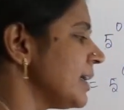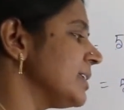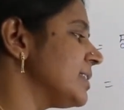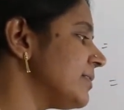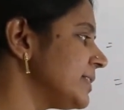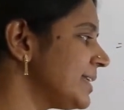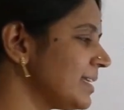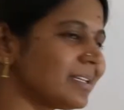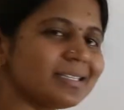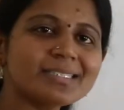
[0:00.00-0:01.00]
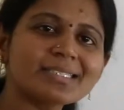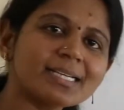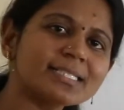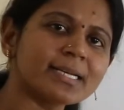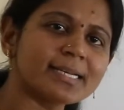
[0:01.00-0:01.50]
இதுதான் வந்துட்டு என்னது
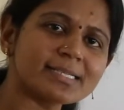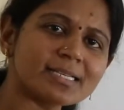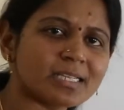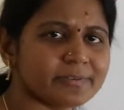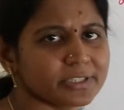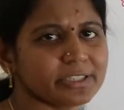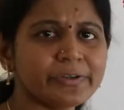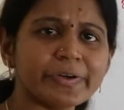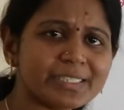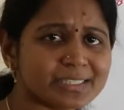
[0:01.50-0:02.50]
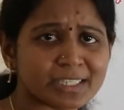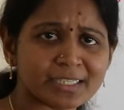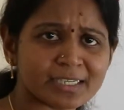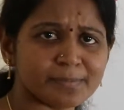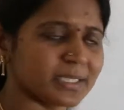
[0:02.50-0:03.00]
சர்ட்ஸ் அண்ட் ரீசர்ஸில் வந்துட்டு ஒரு
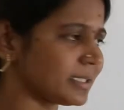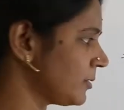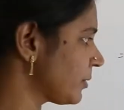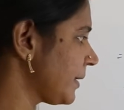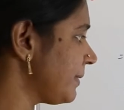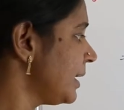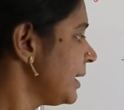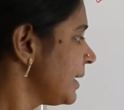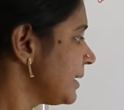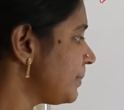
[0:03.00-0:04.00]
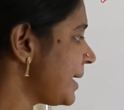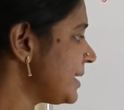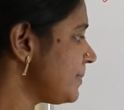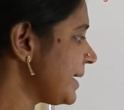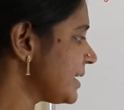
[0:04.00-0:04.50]
ஜென்ரல் மெத்தட் ஓகேவா இது
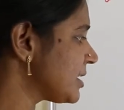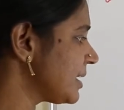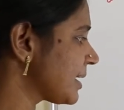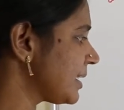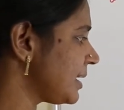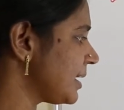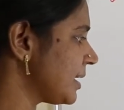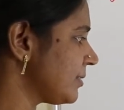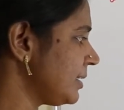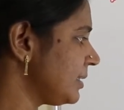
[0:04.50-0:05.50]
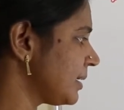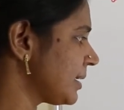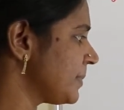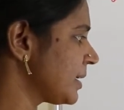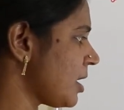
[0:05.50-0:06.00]
மல்டிப்ளிகேஷன் இருக்காதால் என்னது இந்த
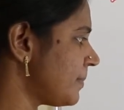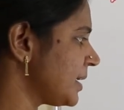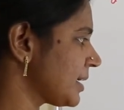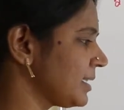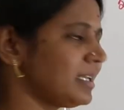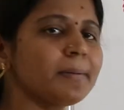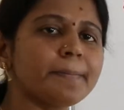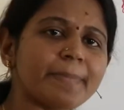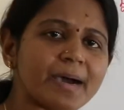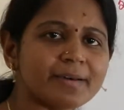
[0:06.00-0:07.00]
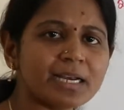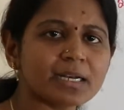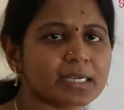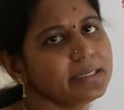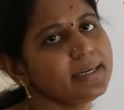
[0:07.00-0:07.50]
டேபிள் காமனாக இருக்காதால் பவரில்
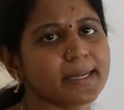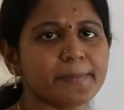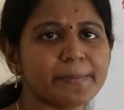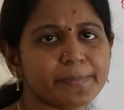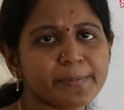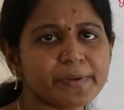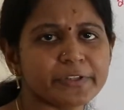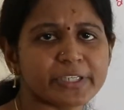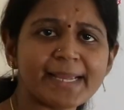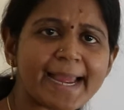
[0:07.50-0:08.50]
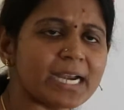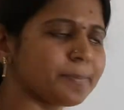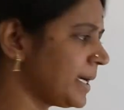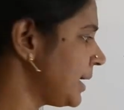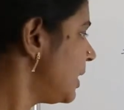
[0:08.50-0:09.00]
இருக்கிறத நம்ம எப்போவுமே வந்துட்டு ஆட்
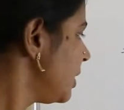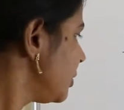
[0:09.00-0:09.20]
பண்ணலாம்